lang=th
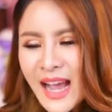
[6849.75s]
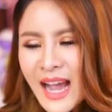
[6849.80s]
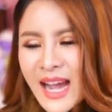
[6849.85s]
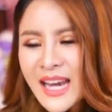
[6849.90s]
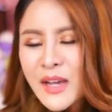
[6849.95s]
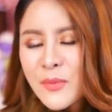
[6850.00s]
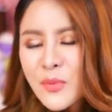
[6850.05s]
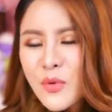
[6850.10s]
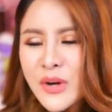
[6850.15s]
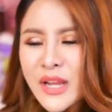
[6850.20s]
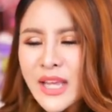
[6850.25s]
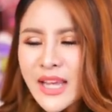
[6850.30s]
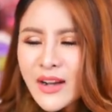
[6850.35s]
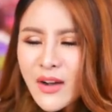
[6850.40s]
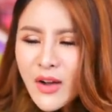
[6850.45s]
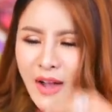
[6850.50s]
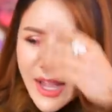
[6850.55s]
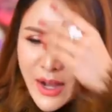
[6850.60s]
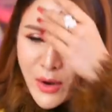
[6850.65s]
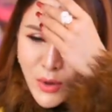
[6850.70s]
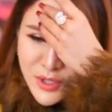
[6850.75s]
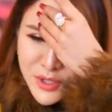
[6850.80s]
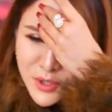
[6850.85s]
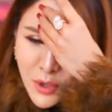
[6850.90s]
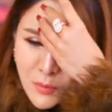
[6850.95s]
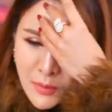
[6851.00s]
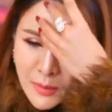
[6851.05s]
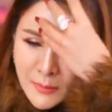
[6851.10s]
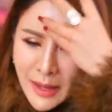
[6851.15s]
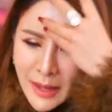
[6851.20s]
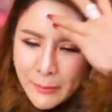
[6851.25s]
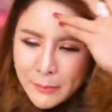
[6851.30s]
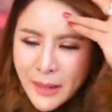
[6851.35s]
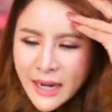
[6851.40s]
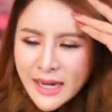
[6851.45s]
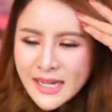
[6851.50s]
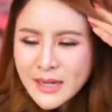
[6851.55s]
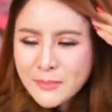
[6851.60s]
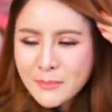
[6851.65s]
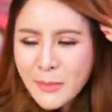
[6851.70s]
อ่าเดี๋ยวพรุ่งนี้ค่อยให้โค้ชโอมาแบ่ง
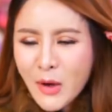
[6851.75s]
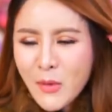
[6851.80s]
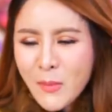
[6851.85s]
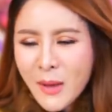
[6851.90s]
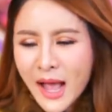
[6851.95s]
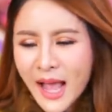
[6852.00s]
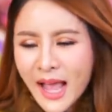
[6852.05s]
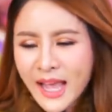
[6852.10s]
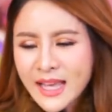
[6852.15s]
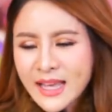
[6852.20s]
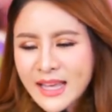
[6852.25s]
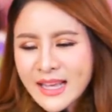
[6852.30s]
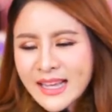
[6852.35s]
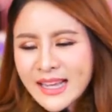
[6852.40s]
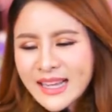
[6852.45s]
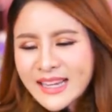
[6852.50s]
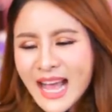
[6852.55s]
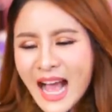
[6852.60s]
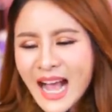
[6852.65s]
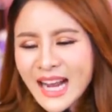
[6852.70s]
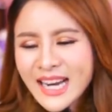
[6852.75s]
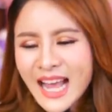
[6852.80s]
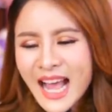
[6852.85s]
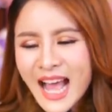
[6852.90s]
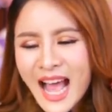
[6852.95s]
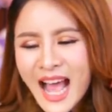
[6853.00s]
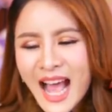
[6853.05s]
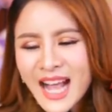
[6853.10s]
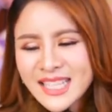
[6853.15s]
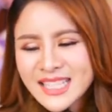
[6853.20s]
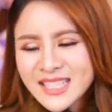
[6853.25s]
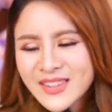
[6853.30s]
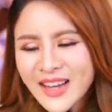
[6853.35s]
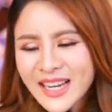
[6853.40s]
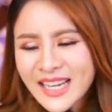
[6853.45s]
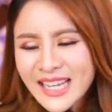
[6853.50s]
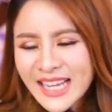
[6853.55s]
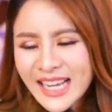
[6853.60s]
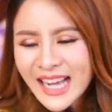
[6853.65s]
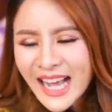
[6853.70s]
ปันเรื่องเป้าหมายดักดักส
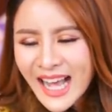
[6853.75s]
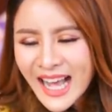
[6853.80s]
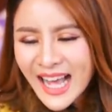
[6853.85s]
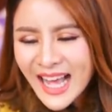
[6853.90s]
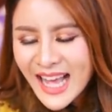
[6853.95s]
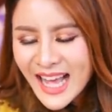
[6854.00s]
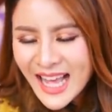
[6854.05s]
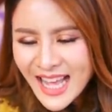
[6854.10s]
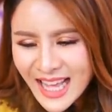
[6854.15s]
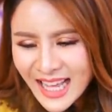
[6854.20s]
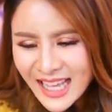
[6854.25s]
วัสดีค่ะ